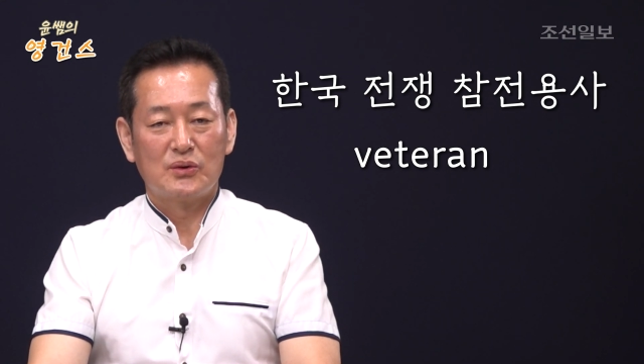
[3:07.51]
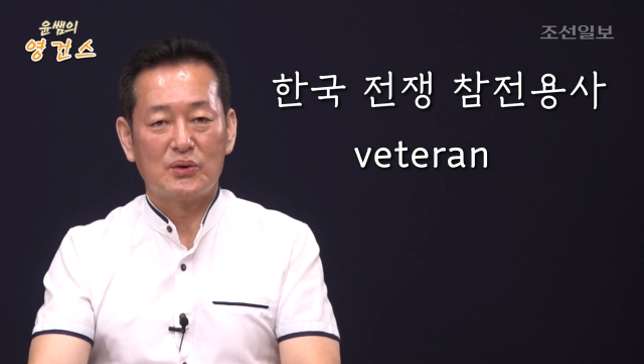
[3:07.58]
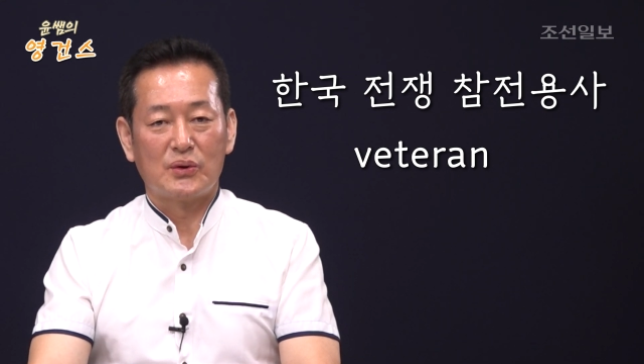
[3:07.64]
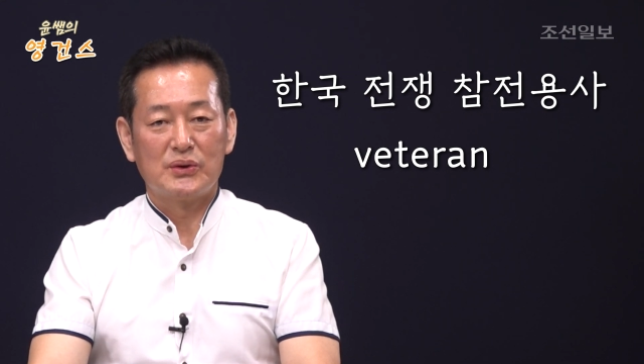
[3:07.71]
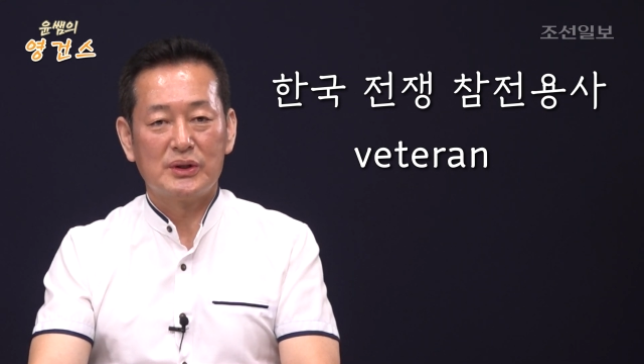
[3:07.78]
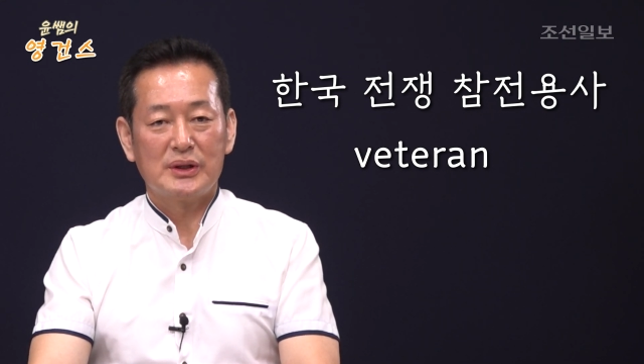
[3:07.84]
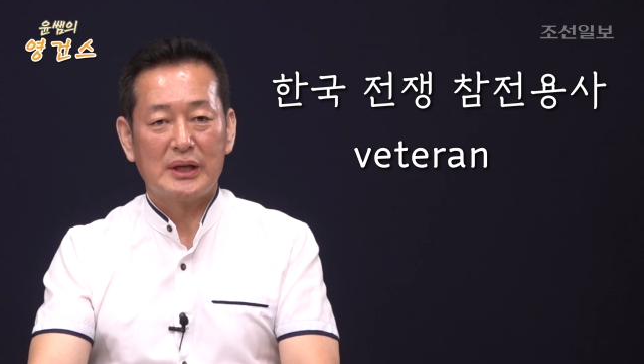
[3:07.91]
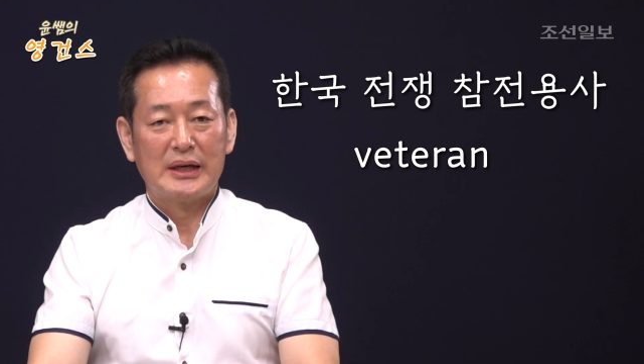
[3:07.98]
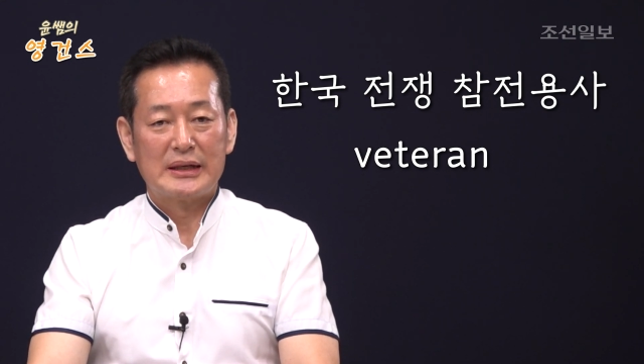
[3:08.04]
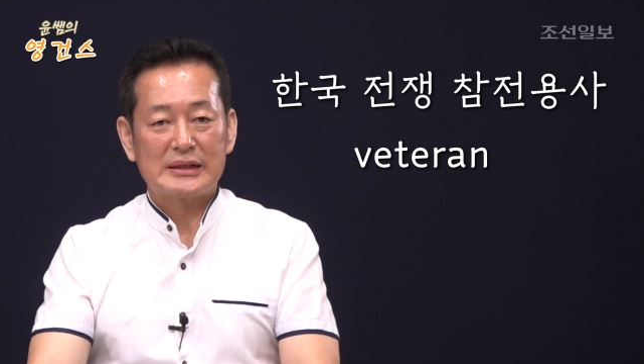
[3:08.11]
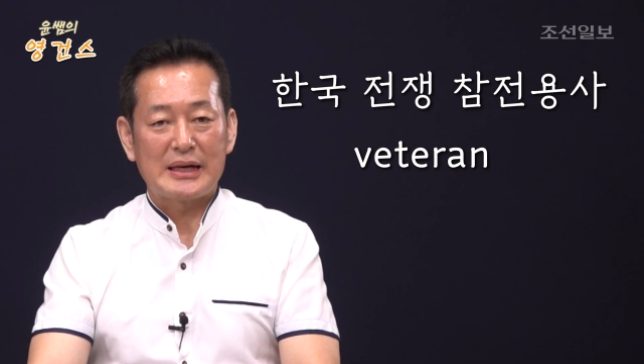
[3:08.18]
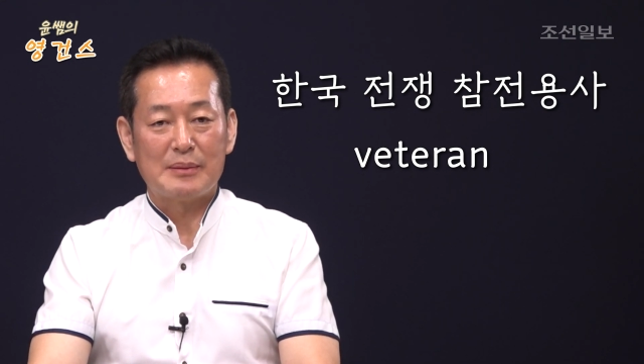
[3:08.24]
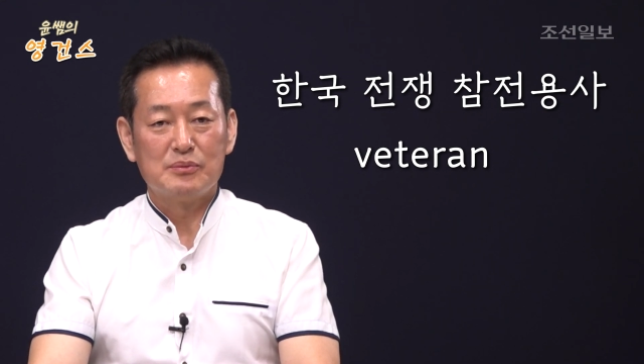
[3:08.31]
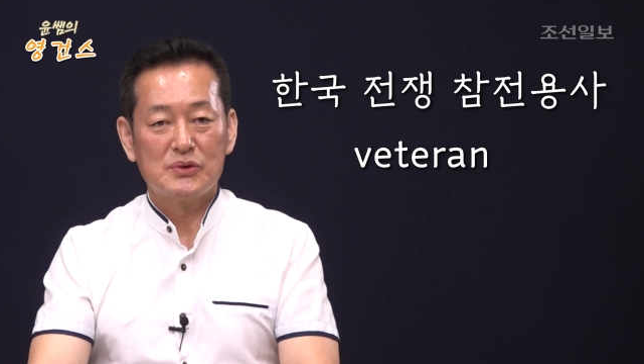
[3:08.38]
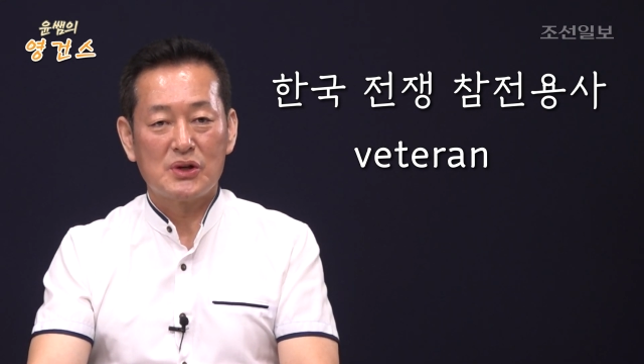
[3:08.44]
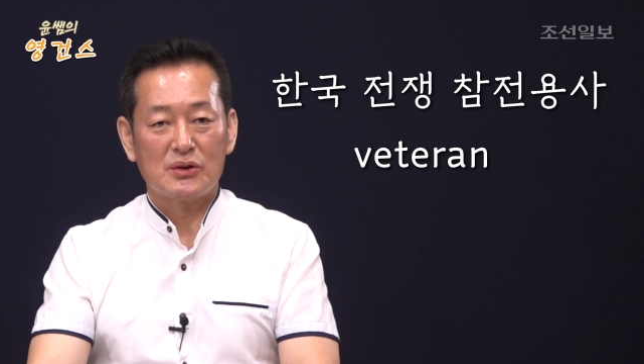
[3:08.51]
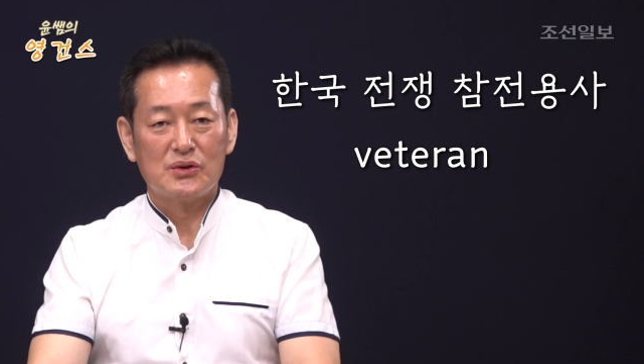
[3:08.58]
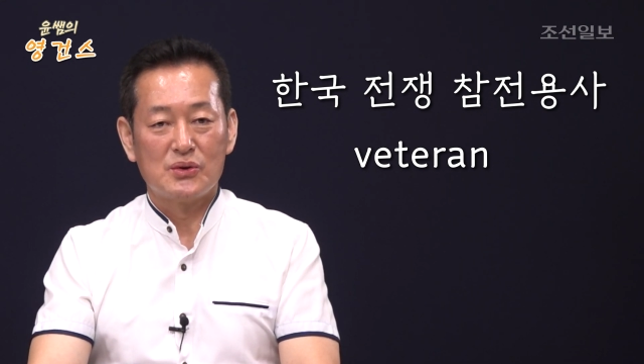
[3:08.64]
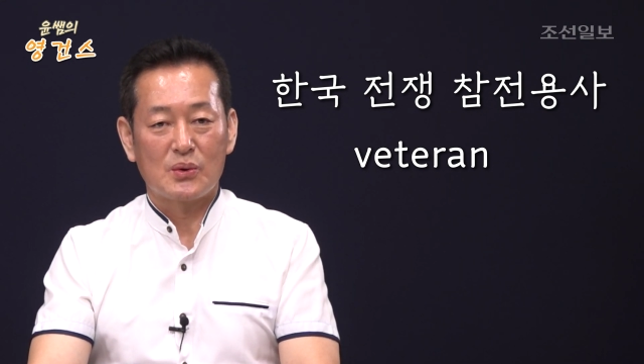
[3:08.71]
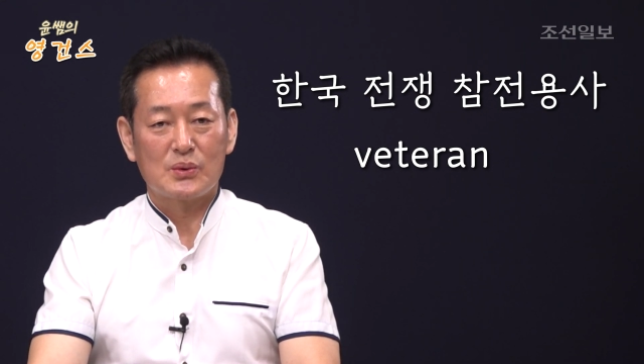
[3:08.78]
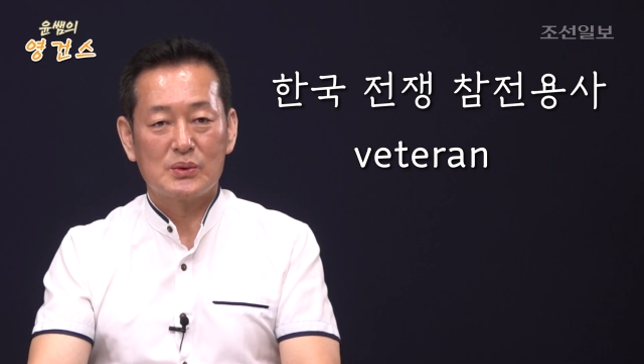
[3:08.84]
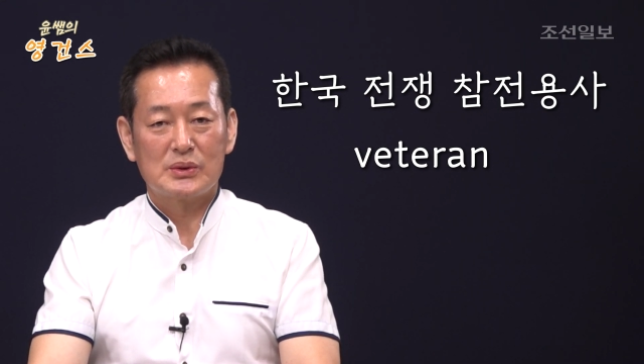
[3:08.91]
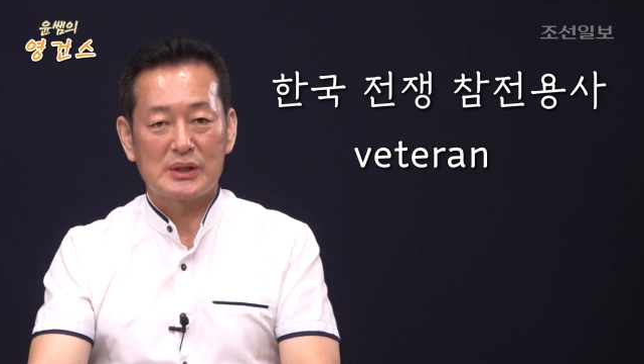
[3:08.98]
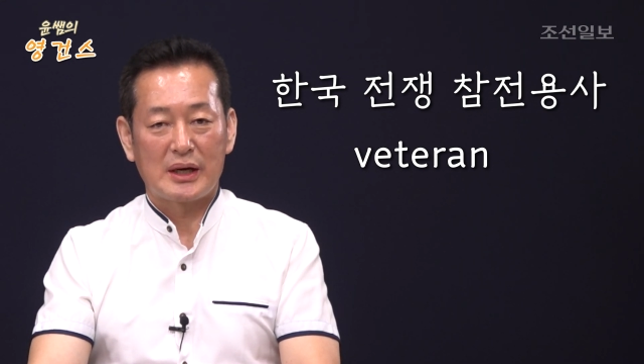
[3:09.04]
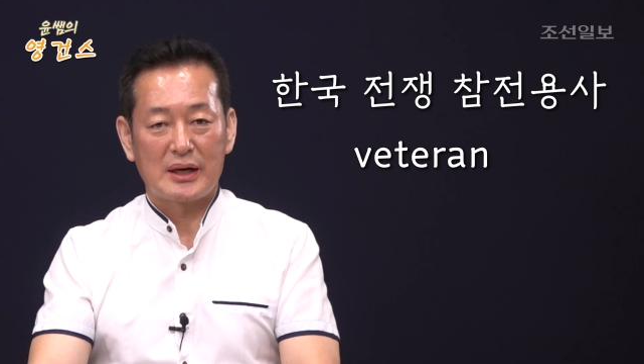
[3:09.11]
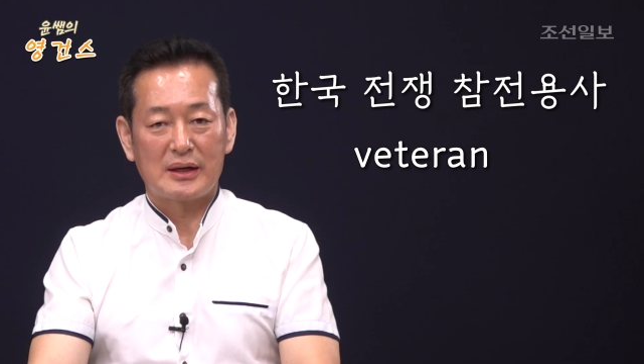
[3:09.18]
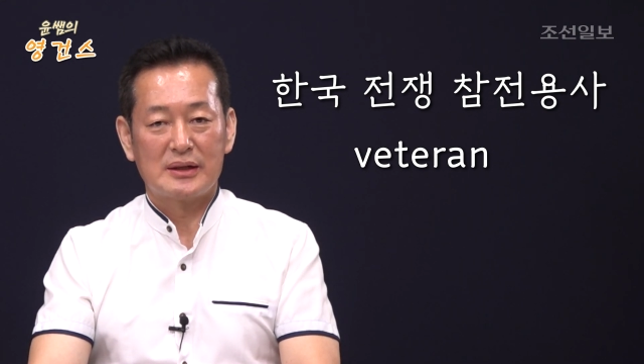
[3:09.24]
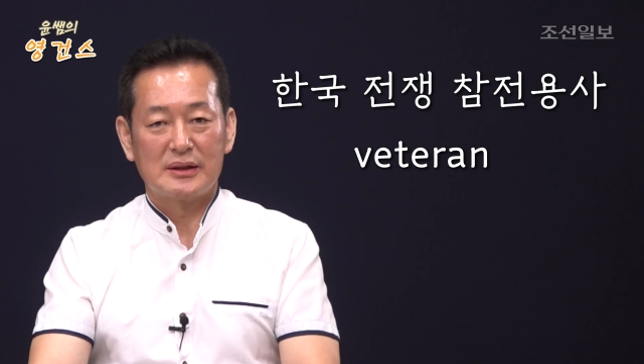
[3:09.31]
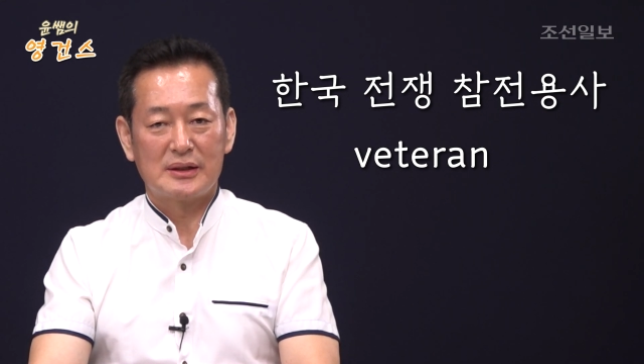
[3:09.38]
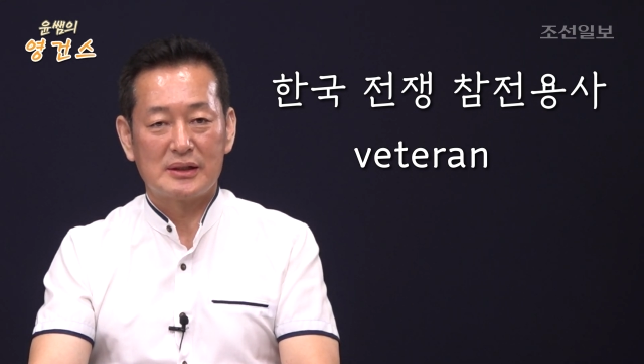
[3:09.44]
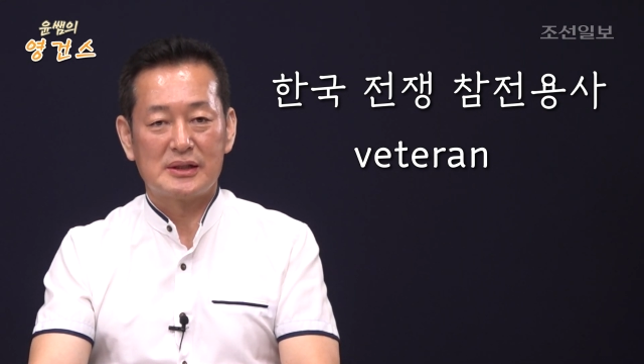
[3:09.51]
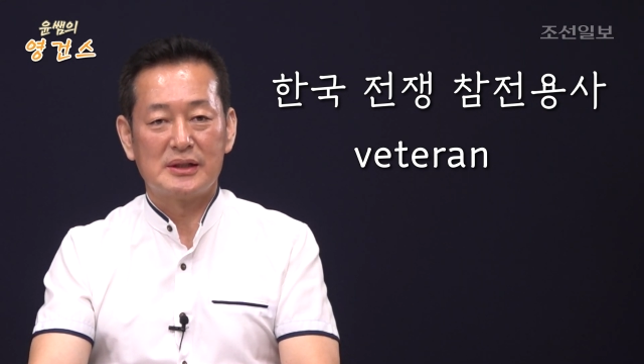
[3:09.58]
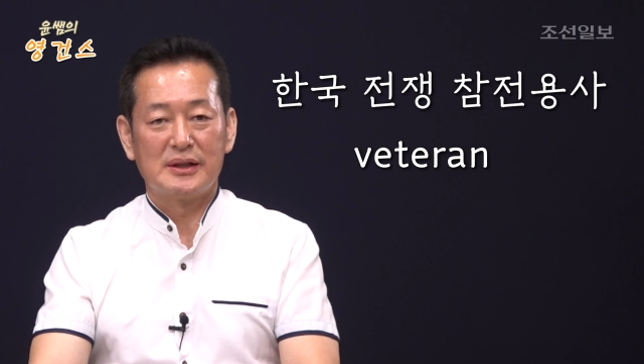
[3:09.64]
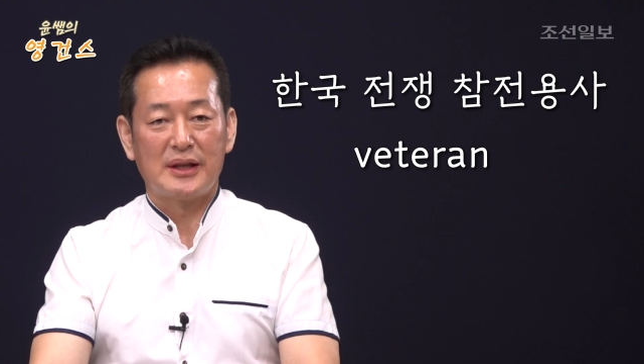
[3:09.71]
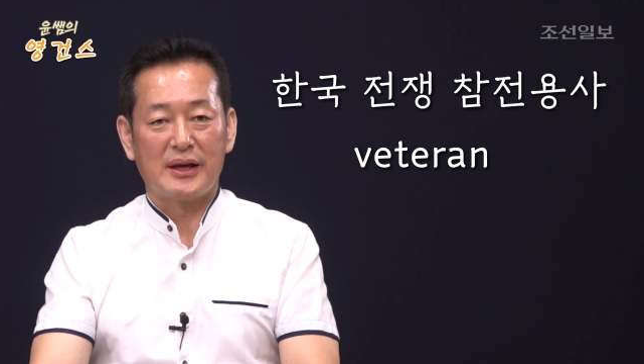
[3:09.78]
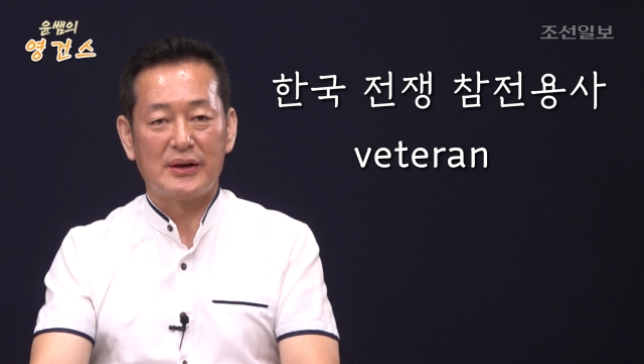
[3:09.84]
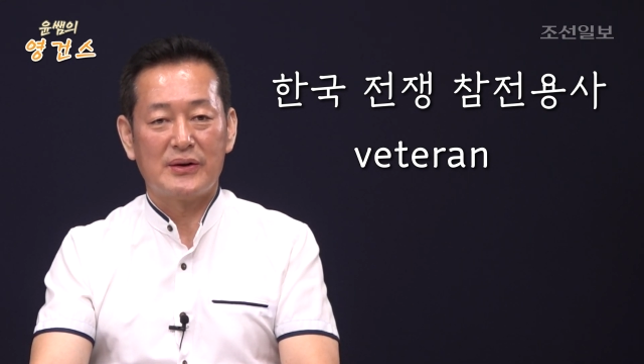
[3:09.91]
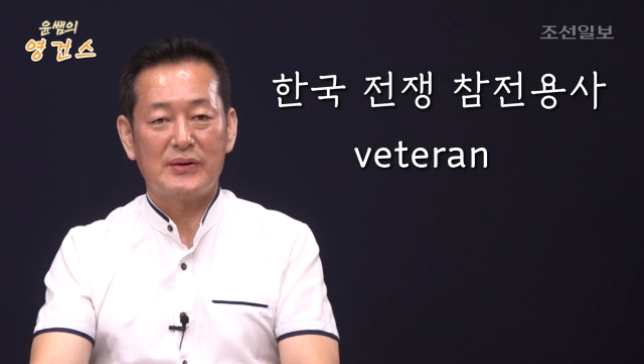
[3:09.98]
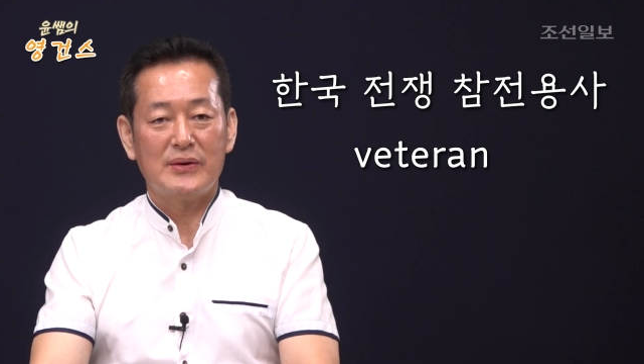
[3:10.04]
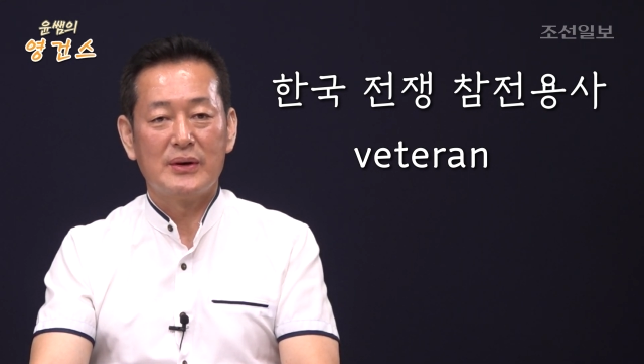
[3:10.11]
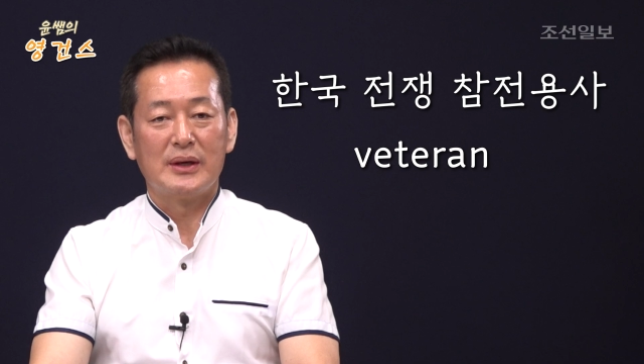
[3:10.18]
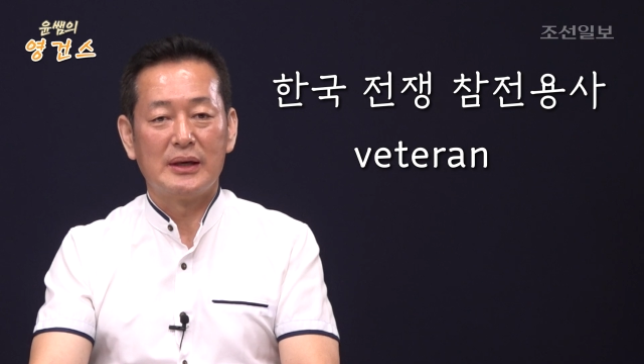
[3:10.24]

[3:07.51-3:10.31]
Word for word: 또는 참전용사라는 뜻인데요.